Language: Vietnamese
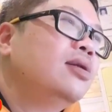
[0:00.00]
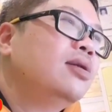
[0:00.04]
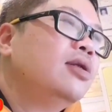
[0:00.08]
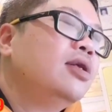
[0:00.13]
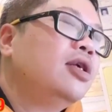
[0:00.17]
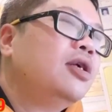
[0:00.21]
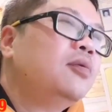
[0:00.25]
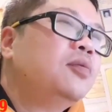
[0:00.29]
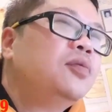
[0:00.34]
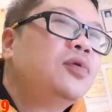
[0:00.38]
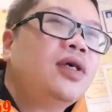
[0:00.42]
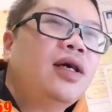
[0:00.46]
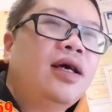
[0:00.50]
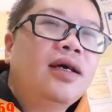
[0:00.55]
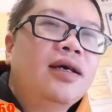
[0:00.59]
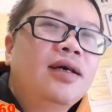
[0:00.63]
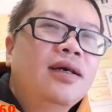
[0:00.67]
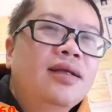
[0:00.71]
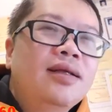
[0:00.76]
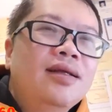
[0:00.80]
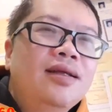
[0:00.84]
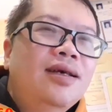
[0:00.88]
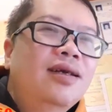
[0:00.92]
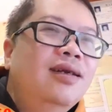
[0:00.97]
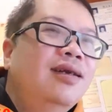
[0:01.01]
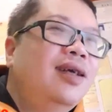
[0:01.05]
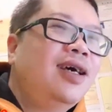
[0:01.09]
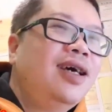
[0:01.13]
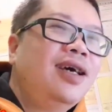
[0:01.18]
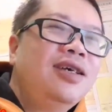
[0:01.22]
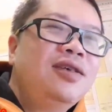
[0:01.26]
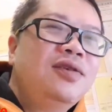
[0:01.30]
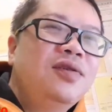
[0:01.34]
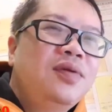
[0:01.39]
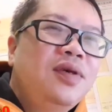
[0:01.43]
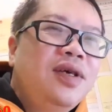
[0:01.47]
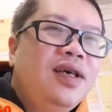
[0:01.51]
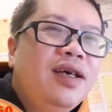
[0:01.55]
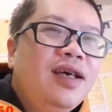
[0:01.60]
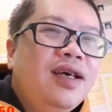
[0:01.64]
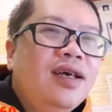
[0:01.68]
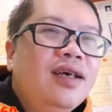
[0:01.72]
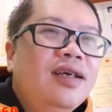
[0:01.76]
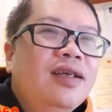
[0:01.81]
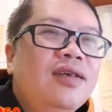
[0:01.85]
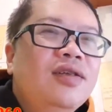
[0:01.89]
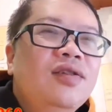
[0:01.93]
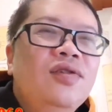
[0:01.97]
em giải cả tấn đá xuống
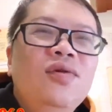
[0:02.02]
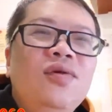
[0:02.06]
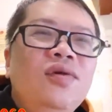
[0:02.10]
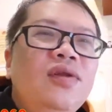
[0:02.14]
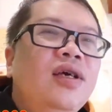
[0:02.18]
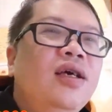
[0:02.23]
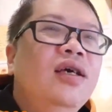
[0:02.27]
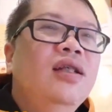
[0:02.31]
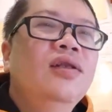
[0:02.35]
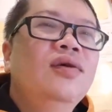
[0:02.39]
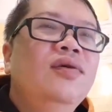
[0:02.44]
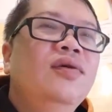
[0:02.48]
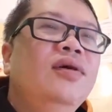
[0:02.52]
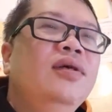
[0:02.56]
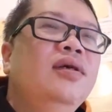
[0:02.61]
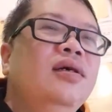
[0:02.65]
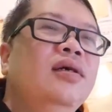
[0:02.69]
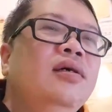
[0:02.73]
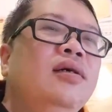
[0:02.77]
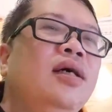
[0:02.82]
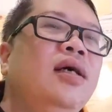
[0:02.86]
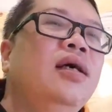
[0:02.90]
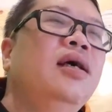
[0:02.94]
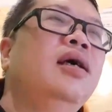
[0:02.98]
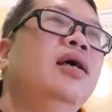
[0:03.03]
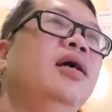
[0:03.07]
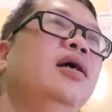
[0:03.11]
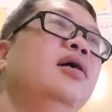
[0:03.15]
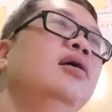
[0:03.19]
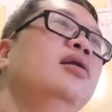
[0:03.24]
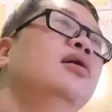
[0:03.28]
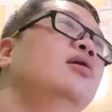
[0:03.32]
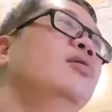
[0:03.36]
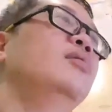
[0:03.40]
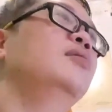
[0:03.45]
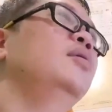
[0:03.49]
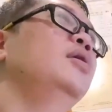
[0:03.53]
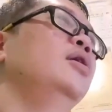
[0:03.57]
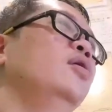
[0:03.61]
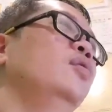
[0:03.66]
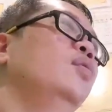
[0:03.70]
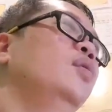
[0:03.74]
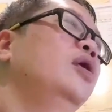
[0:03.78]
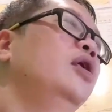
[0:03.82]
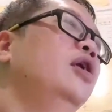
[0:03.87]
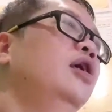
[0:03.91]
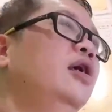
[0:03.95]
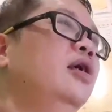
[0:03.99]
nhà. Tôi đến có những khách hàng người ta không hiểu
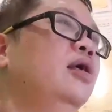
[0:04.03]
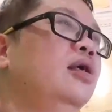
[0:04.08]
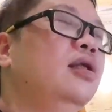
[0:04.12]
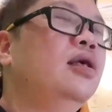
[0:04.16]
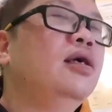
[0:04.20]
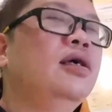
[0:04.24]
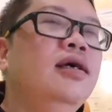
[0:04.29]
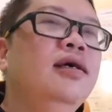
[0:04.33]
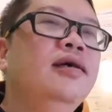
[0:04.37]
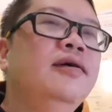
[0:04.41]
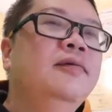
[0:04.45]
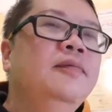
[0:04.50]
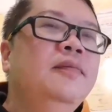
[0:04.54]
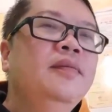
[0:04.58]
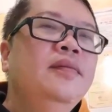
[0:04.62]
vấn đề như thế,